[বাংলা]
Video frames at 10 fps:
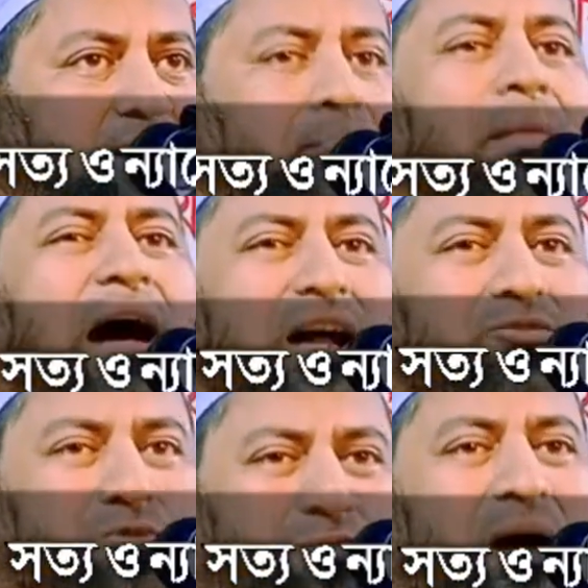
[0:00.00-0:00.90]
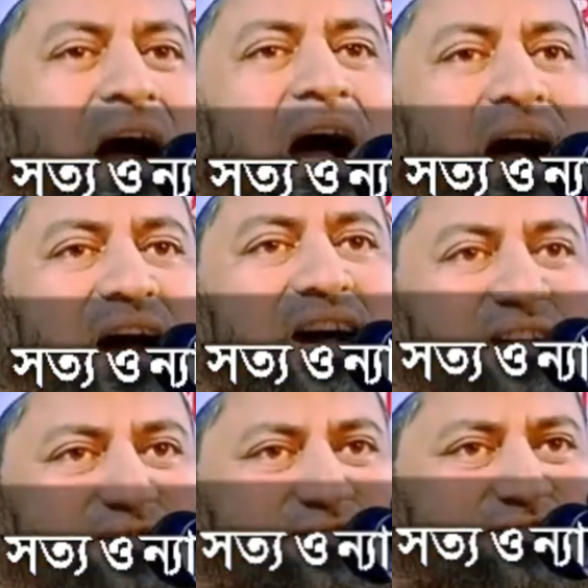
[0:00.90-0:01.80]
মা তো মা
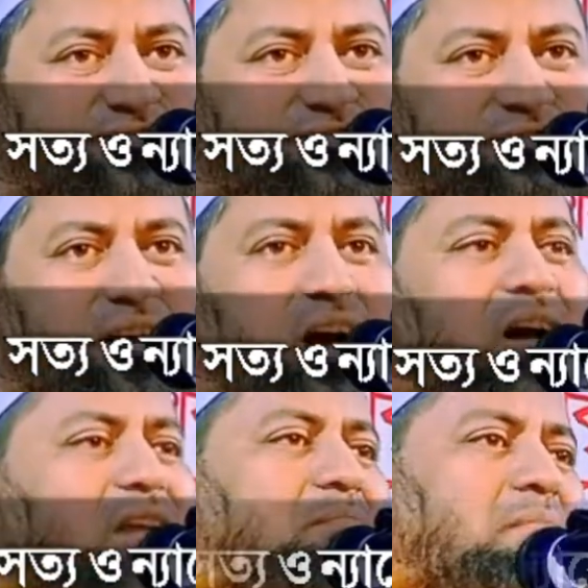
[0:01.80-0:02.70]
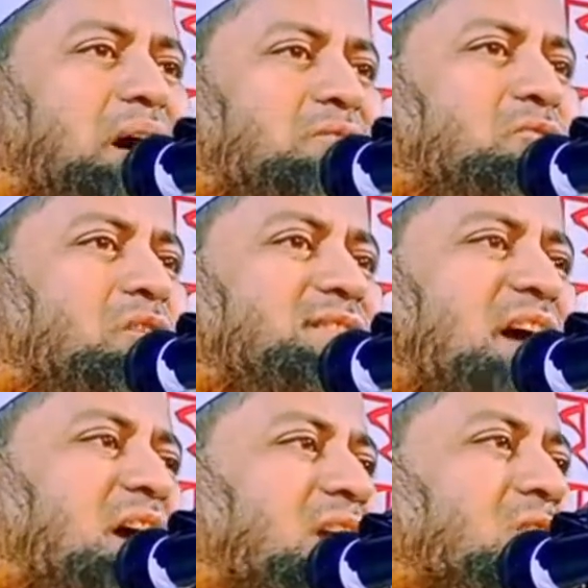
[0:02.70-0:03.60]
আহারে মার
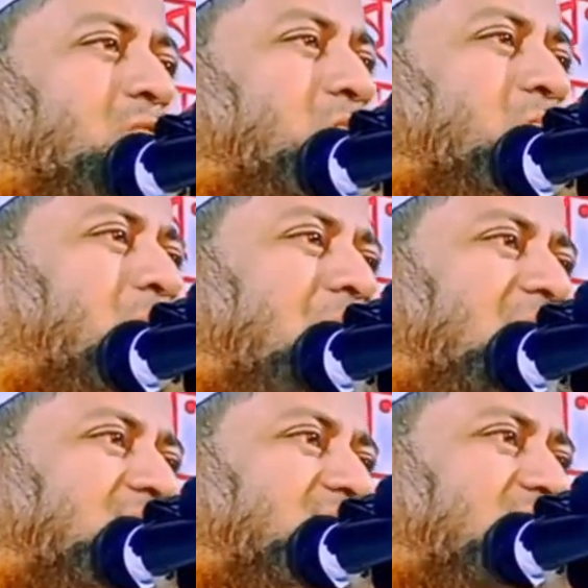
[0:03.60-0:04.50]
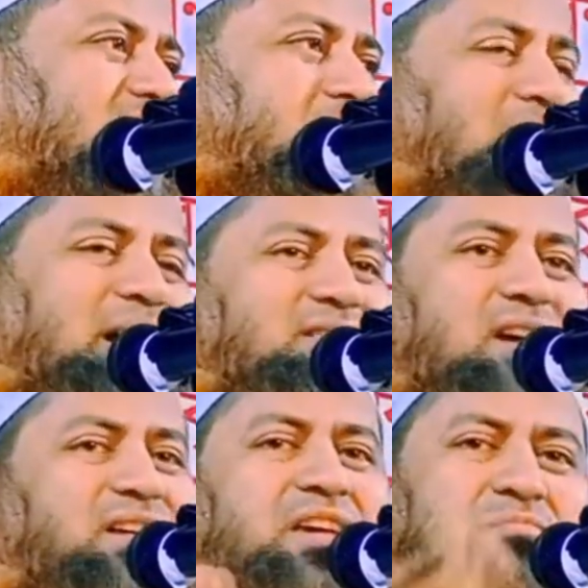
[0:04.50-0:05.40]
কলিজায় আল্লাহ কত মায়া দিচ্ছেন এটা মা
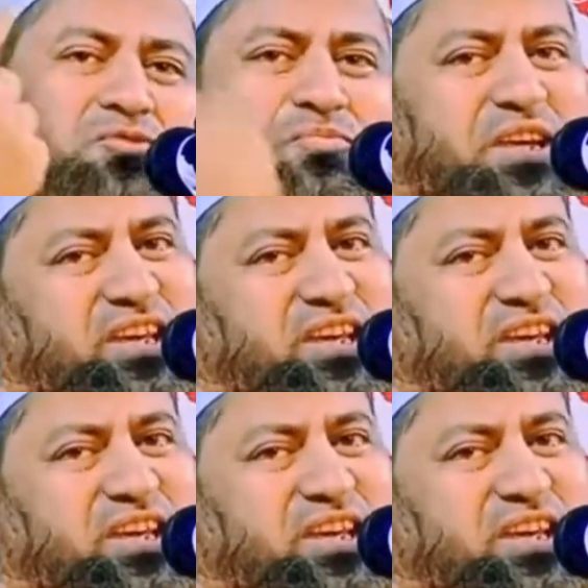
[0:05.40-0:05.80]
ছাড়া কে বুঝবে